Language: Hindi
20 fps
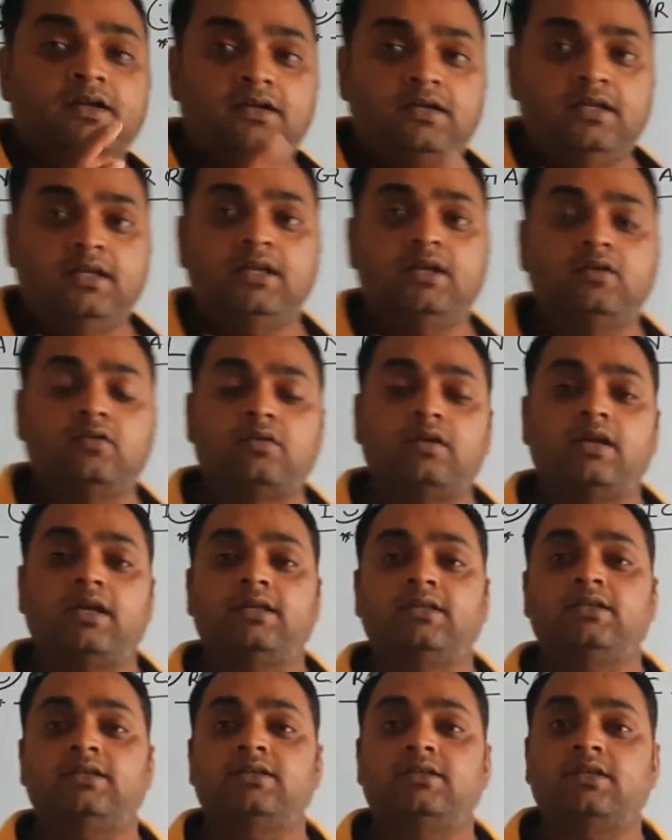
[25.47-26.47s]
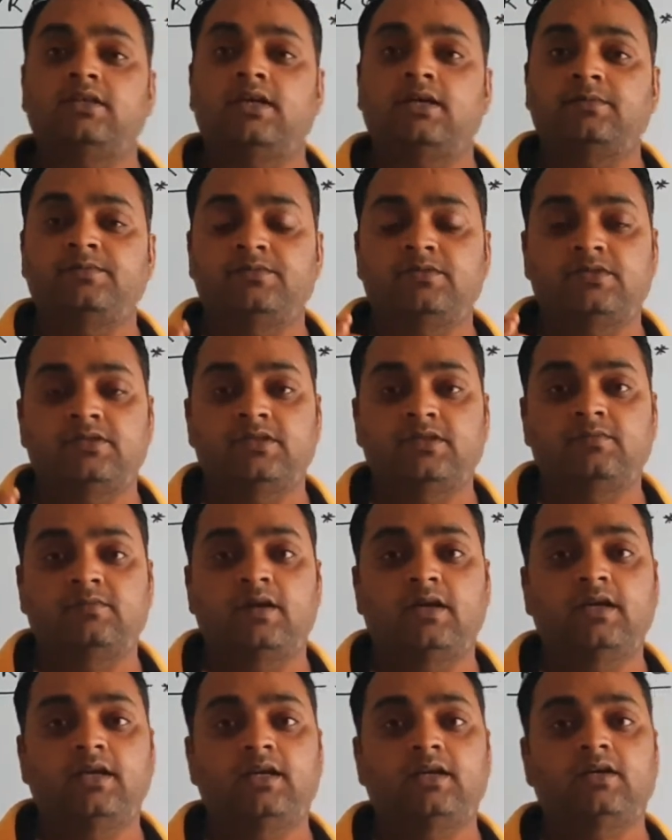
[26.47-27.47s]
डी लोकलाइजेशन ऑफ
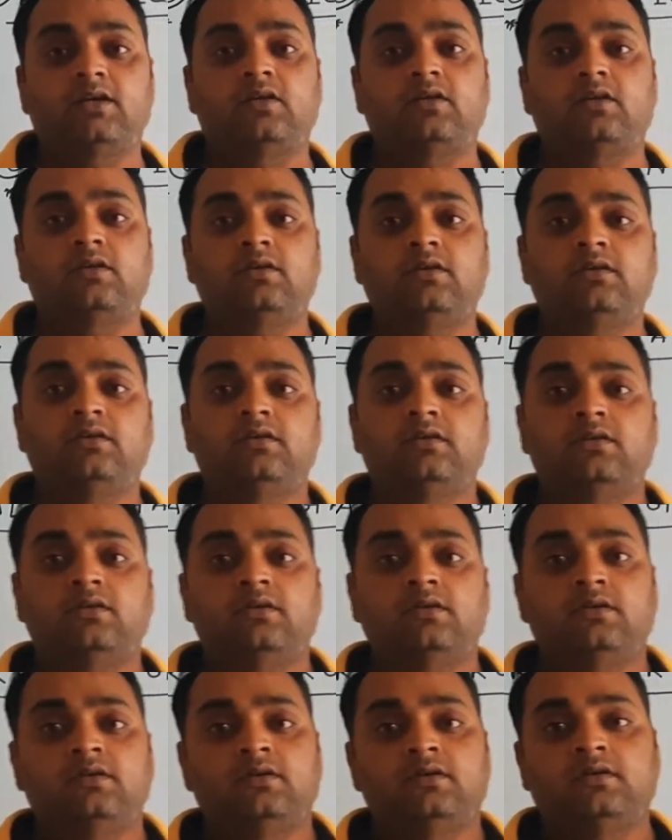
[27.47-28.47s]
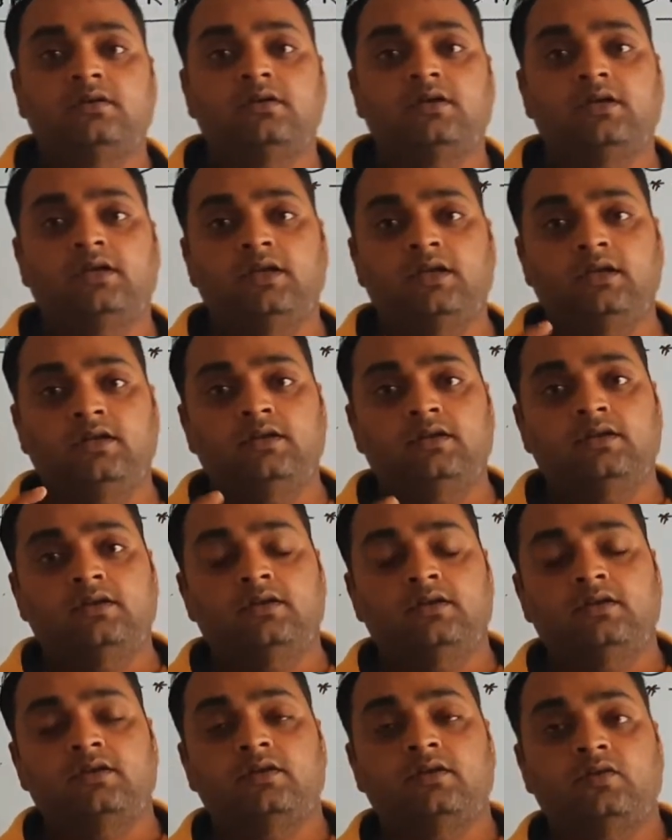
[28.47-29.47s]
सिग्मा इलेक्ट्रॉन इन
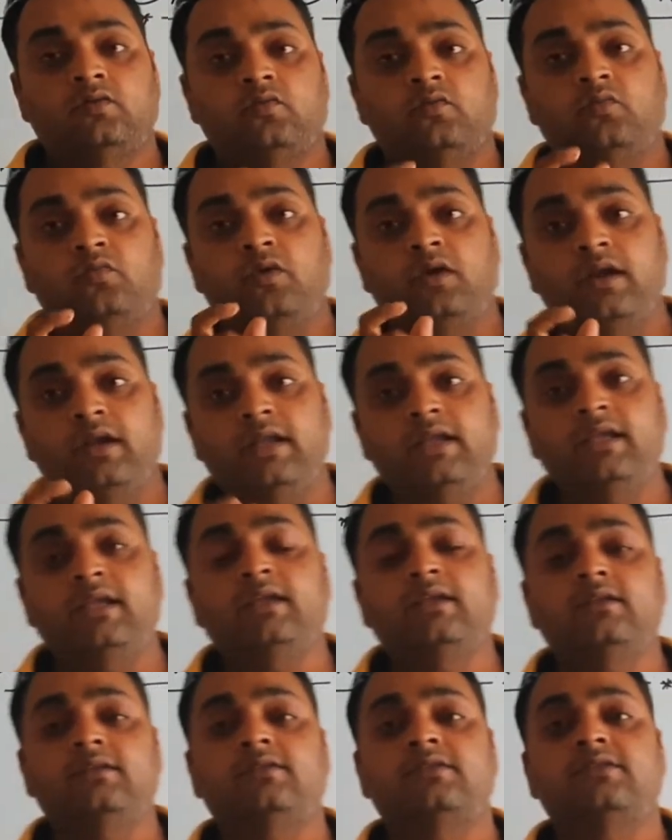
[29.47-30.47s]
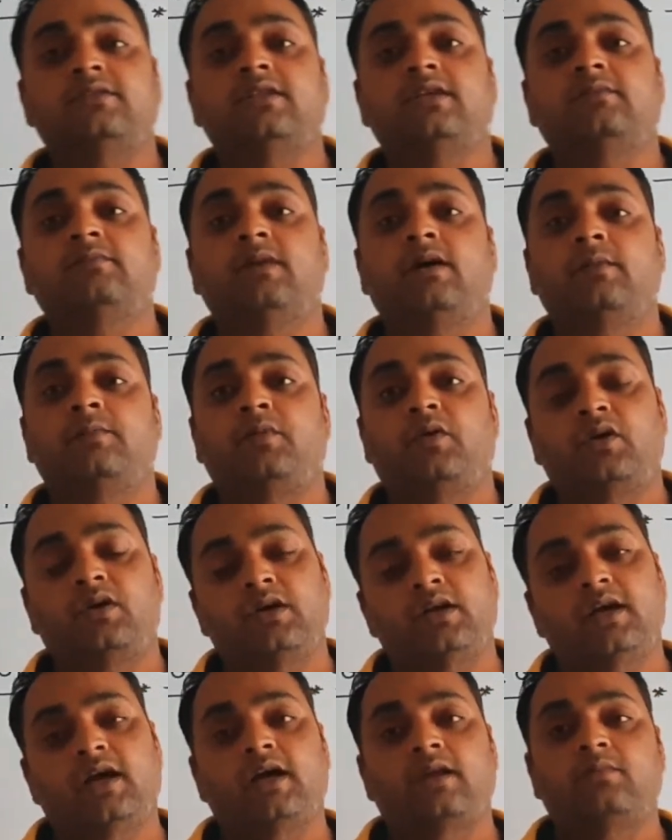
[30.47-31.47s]
only sigma
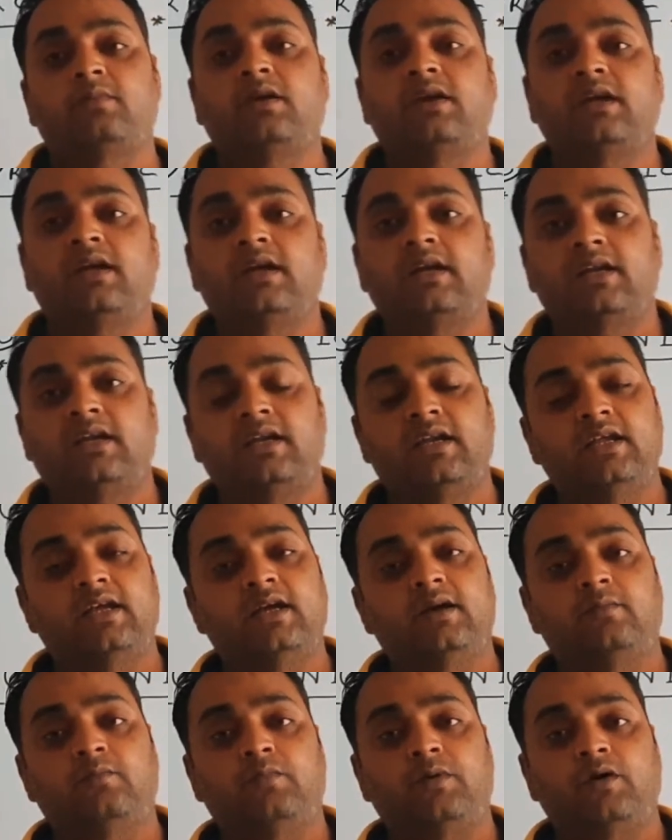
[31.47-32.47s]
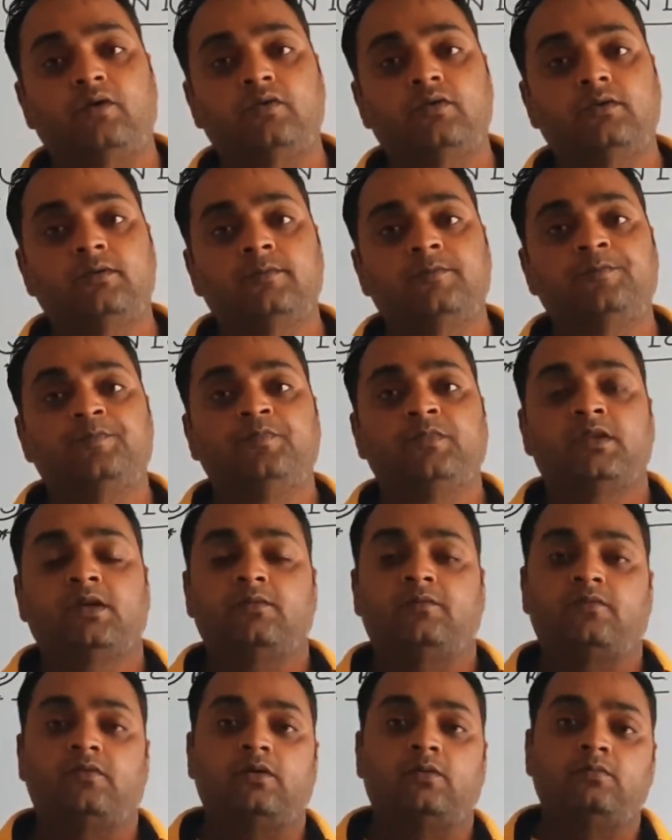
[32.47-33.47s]
bond carbon containing compound
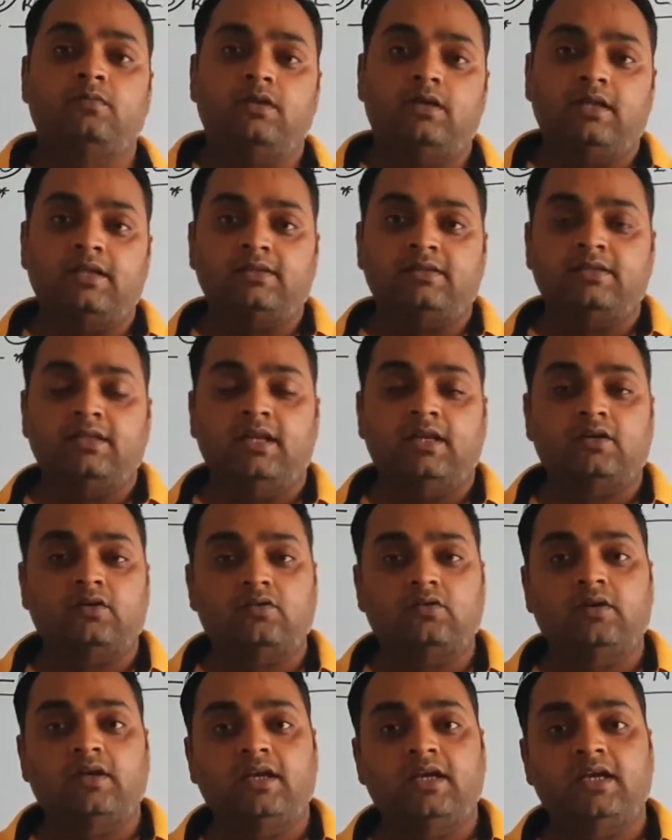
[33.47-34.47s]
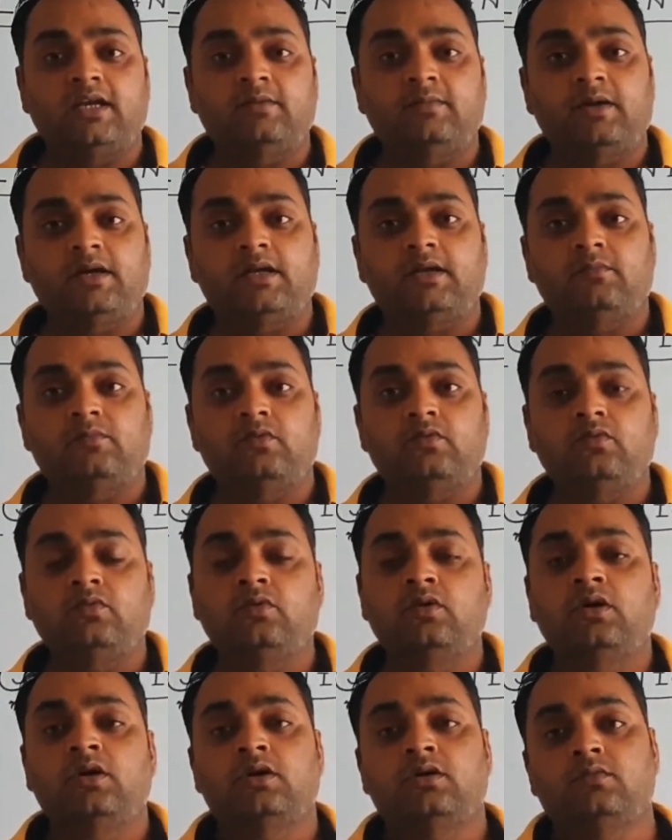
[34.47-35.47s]
from less electronegative atom to
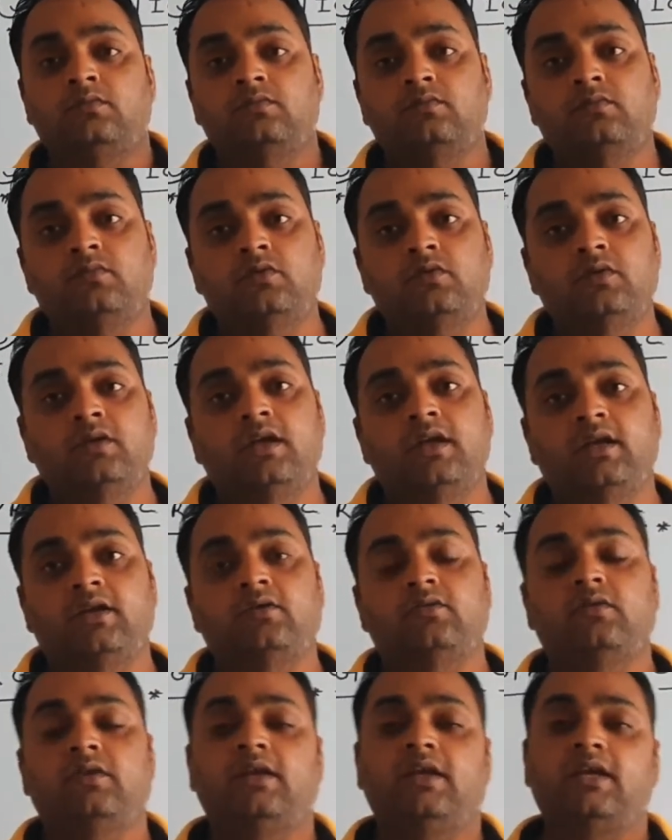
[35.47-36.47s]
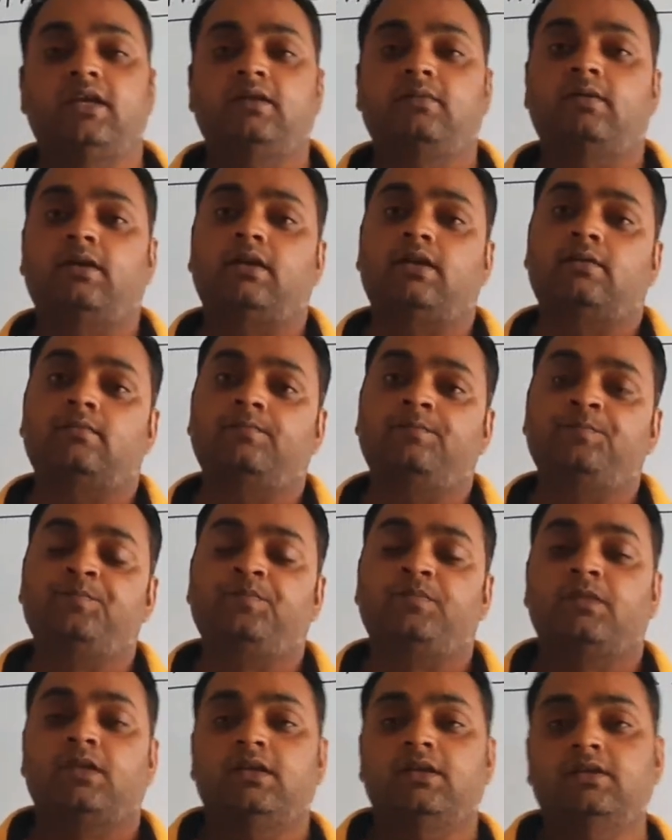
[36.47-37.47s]
more electronegative atom
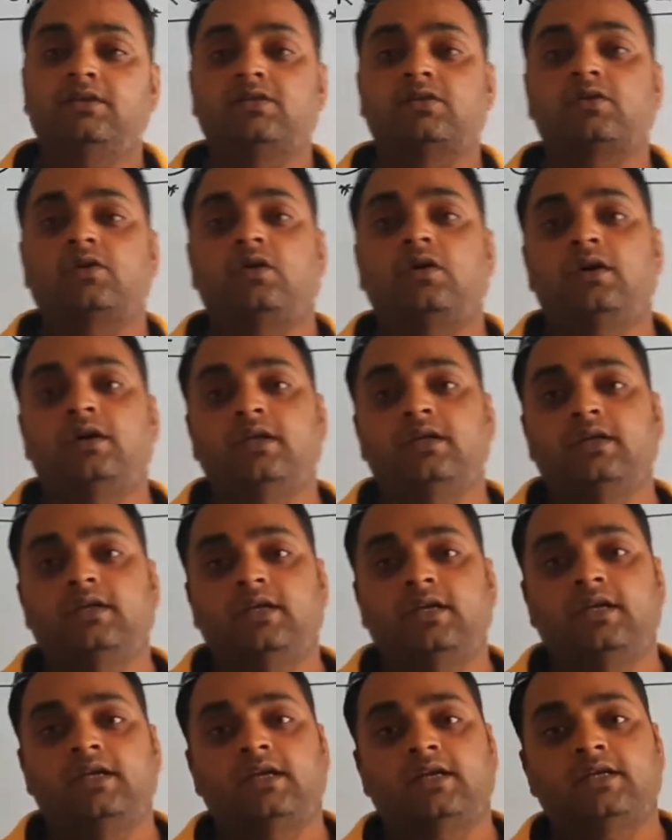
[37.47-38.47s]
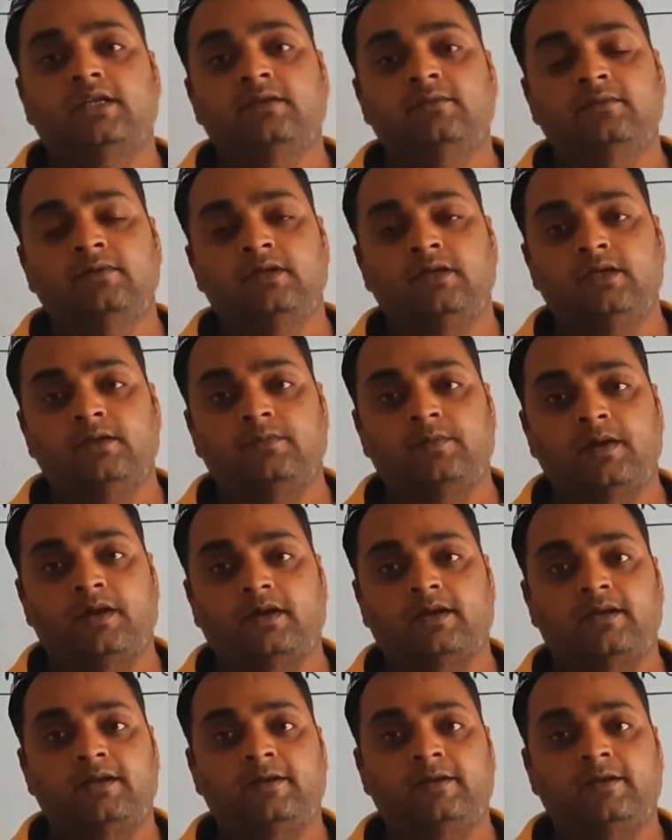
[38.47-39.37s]
is called inductive effect.